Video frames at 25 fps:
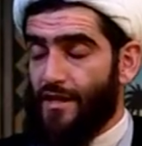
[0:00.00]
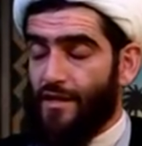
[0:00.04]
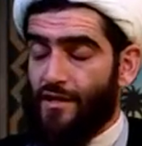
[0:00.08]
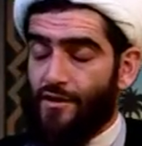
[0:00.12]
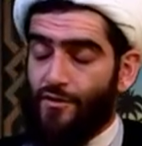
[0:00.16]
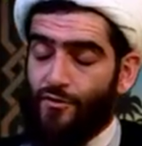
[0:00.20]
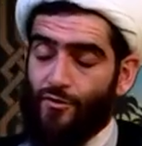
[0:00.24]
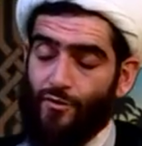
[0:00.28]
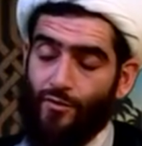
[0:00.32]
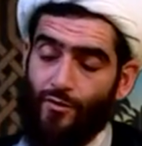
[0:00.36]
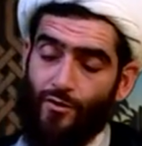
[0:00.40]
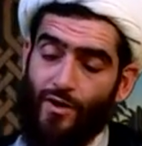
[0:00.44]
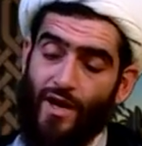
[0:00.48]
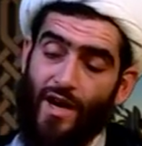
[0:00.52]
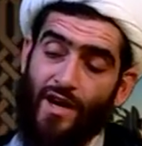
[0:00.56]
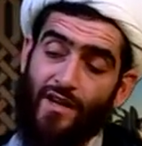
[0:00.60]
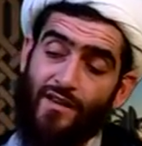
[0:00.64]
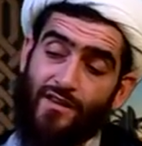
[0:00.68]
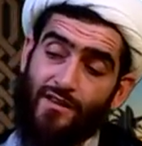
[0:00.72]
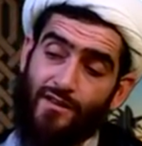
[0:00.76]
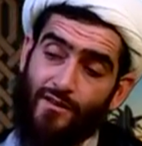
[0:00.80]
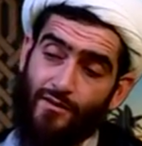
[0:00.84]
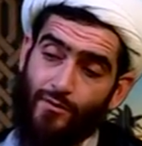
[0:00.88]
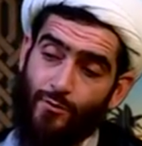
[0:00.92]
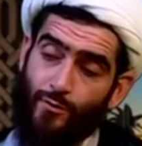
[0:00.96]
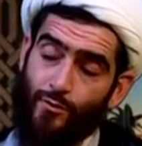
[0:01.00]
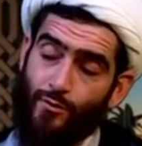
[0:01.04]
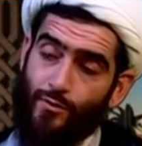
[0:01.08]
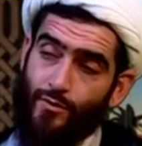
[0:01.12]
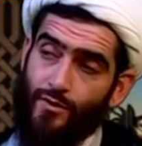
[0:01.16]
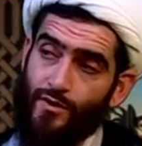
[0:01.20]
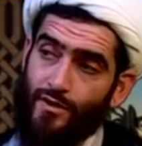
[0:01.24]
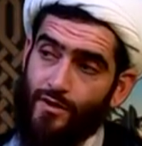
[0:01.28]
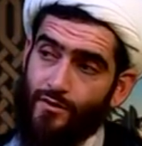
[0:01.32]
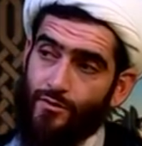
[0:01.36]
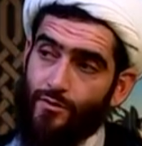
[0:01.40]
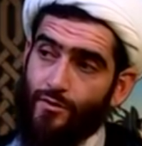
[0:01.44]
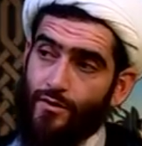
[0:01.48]
Но ангелу,
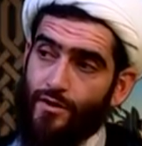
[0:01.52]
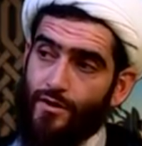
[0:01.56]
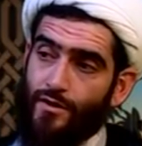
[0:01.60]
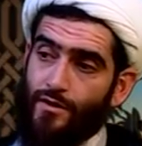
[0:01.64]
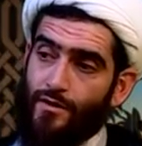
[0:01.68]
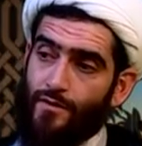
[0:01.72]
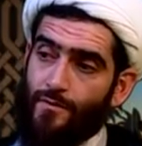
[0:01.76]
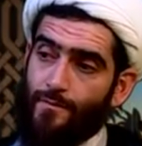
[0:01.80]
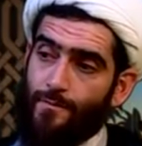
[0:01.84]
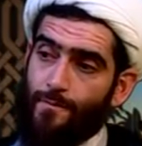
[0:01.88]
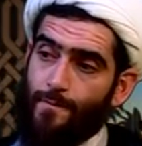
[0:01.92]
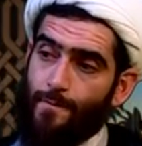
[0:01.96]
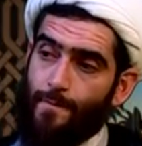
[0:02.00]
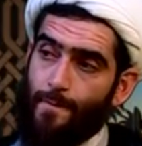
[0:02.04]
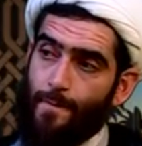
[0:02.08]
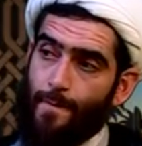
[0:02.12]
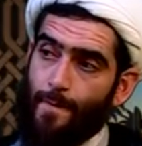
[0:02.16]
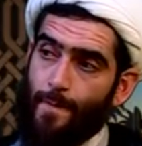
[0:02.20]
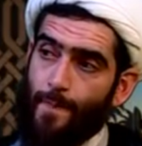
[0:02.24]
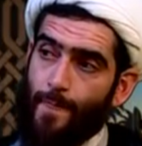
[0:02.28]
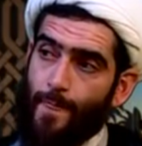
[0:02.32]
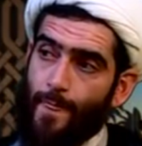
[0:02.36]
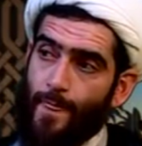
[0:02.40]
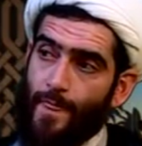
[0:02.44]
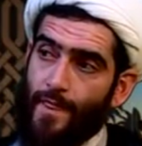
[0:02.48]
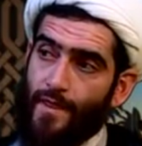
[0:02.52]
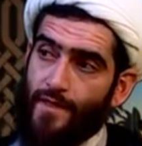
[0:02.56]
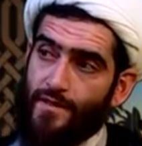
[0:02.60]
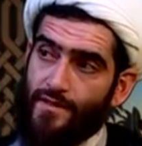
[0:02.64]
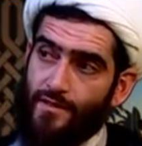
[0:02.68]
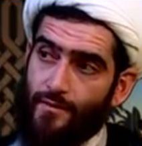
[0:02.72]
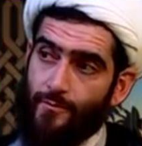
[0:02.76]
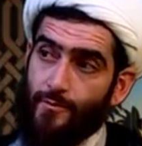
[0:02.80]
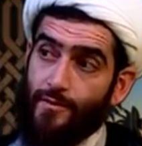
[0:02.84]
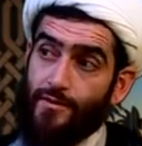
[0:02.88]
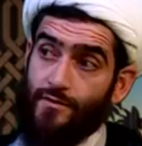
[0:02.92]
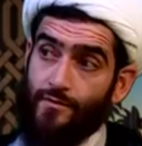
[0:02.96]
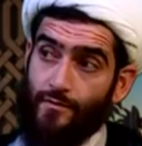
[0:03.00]
который
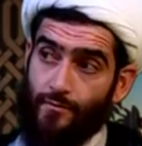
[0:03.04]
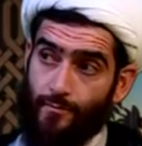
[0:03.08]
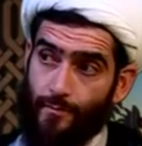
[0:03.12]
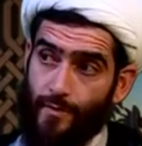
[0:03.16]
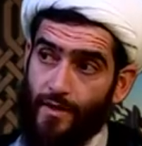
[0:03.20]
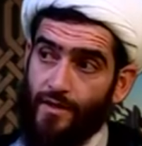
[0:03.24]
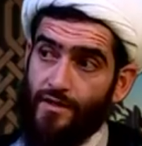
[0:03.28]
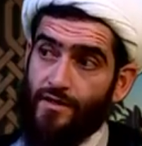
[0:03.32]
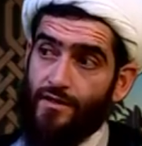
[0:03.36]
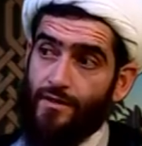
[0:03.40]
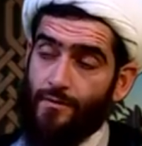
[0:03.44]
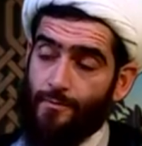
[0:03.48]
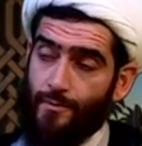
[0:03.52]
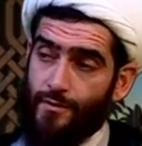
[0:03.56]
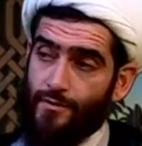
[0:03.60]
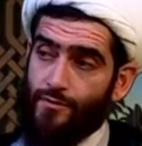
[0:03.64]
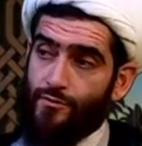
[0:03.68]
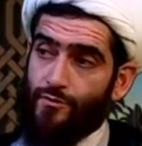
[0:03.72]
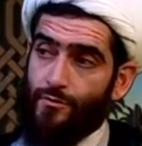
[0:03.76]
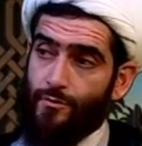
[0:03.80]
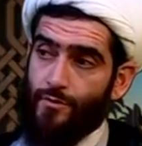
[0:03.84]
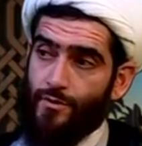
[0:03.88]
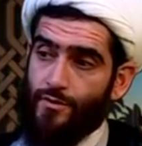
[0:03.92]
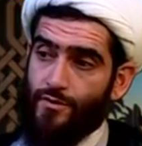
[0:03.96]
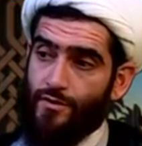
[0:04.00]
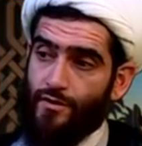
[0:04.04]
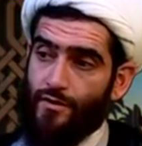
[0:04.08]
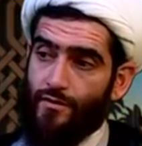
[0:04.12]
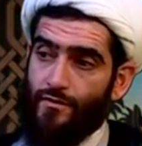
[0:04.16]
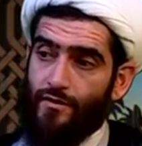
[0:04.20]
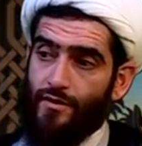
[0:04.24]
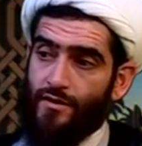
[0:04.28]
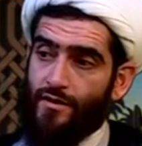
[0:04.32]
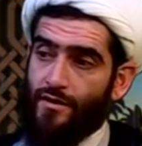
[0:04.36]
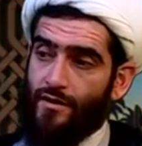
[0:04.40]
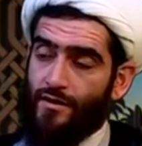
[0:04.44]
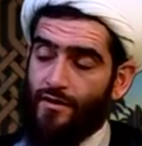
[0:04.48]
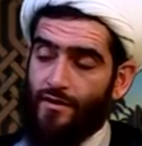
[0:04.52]
записывает плохие поступки
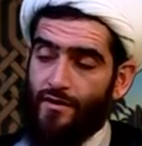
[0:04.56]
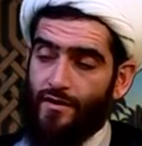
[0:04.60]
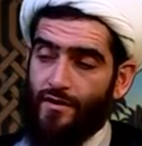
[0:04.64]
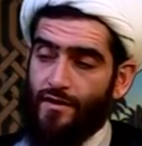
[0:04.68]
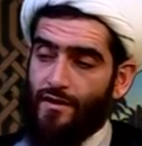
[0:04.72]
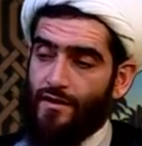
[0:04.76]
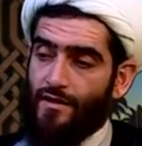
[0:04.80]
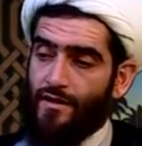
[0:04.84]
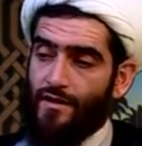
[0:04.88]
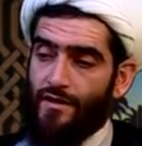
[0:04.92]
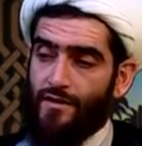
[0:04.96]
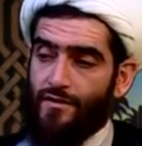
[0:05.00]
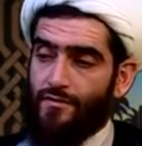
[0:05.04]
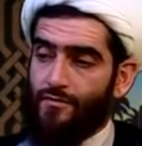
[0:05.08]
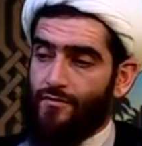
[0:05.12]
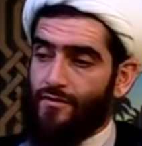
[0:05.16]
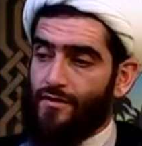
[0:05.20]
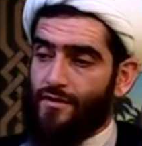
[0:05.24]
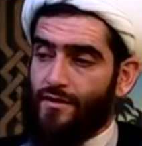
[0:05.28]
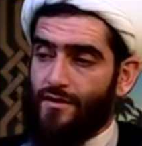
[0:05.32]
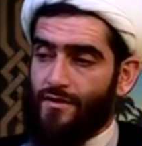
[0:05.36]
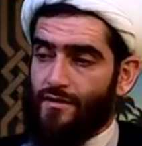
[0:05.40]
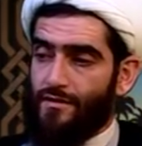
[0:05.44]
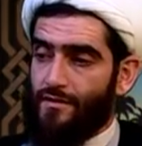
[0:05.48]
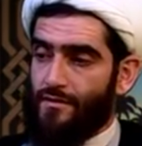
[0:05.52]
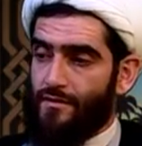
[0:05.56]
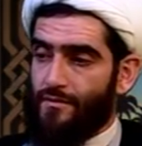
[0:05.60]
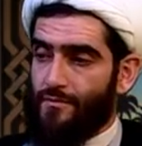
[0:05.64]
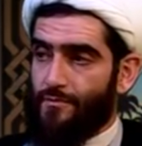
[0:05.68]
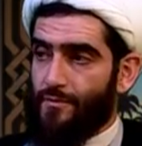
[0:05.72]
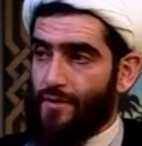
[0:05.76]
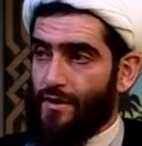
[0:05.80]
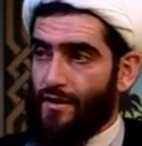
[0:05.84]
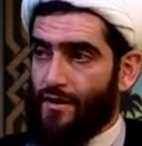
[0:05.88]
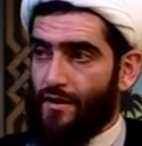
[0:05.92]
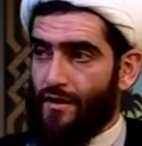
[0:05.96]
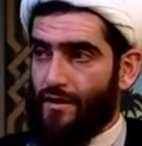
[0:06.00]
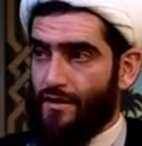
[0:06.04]
человека, этого не
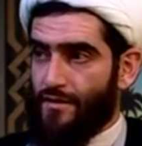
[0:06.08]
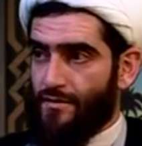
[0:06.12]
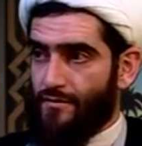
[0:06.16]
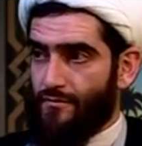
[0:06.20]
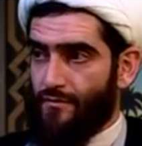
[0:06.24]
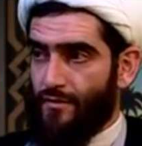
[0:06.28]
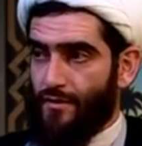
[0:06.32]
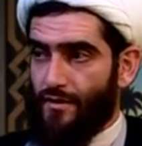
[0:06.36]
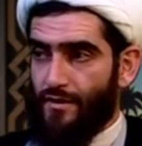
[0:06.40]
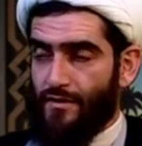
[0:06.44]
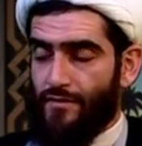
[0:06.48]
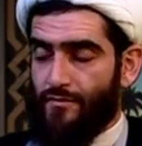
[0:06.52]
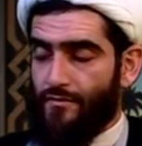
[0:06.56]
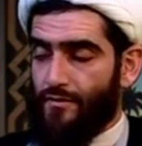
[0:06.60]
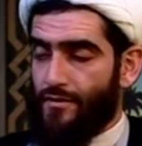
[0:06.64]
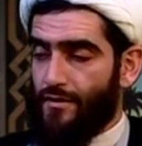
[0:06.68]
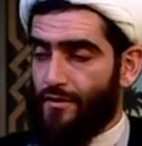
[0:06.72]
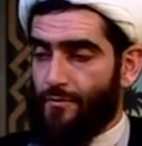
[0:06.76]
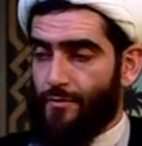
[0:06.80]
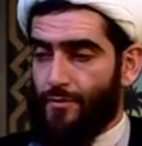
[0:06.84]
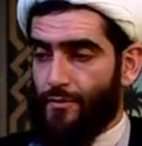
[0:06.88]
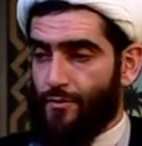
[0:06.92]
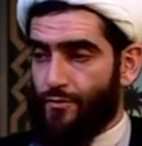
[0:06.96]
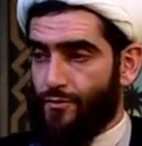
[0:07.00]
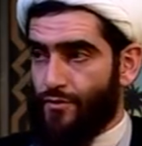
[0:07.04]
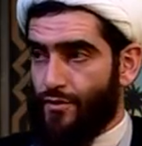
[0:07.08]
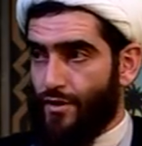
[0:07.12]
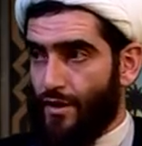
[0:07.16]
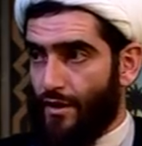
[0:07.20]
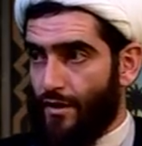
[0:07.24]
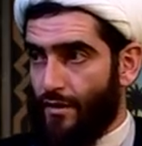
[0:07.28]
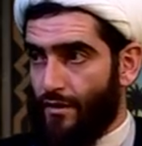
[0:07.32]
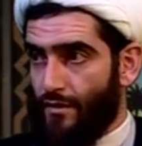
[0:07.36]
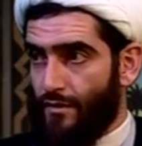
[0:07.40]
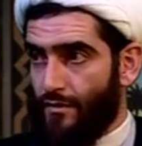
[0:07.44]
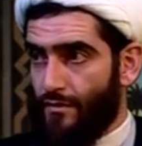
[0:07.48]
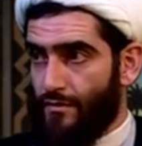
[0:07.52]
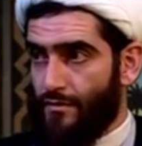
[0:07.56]
приказывал, этого не
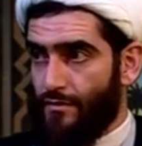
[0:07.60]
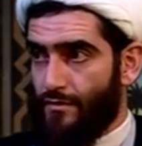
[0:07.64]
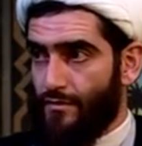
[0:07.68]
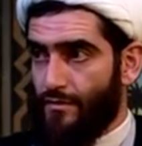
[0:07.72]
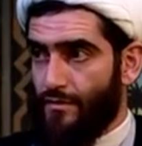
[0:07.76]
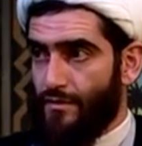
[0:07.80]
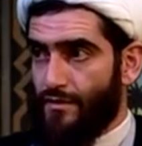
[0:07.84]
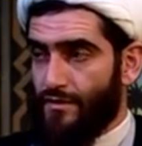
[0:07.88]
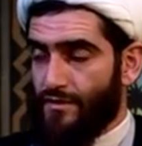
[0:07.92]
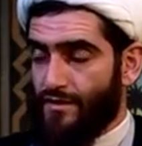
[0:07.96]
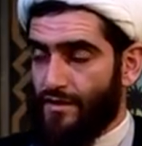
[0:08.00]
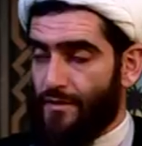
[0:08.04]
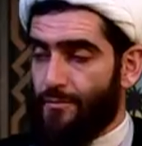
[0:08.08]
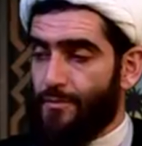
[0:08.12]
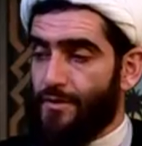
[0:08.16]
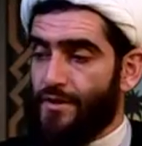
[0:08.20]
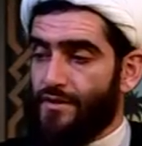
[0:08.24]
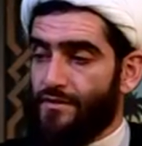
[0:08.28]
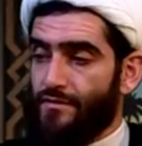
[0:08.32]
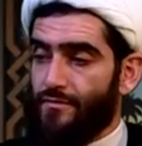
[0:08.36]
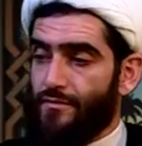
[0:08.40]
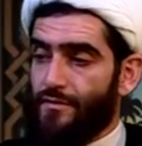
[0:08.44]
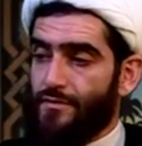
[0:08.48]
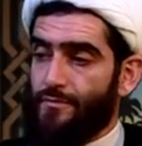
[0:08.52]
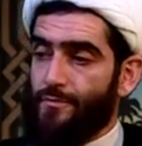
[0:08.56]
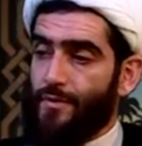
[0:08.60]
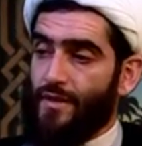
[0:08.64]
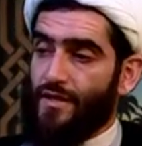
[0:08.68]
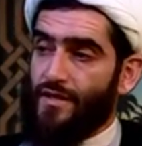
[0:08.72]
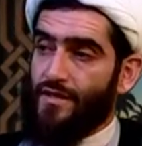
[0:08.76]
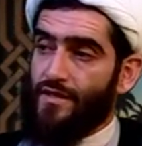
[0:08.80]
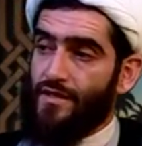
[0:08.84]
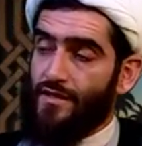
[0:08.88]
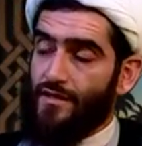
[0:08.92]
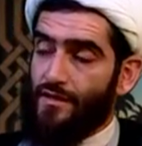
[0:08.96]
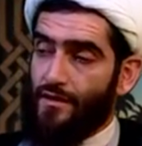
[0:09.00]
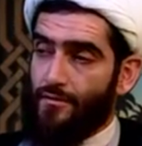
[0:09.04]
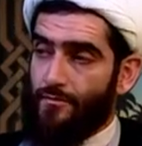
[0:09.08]
поручал, записывать
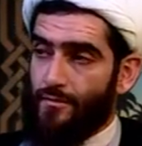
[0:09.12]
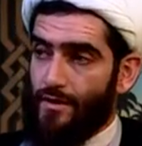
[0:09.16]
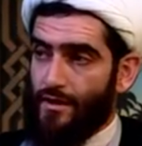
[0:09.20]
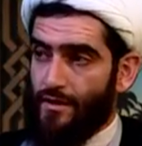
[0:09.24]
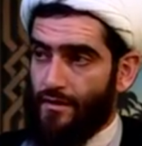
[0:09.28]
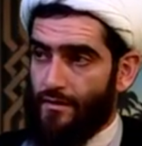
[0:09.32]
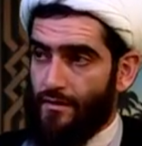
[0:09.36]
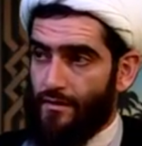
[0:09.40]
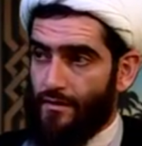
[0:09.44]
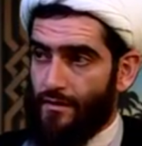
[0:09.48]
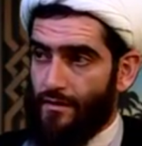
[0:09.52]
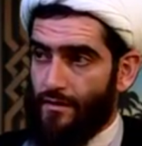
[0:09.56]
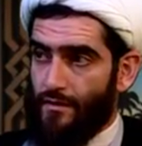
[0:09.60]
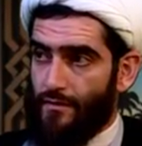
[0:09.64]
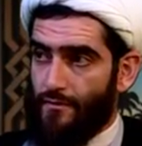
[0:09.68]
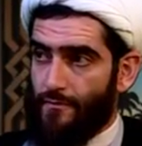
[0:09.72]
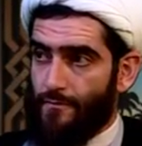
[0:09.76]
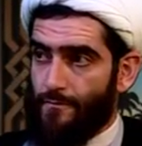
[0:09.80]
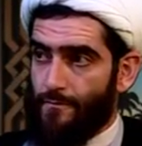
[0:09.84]
плохие намерения.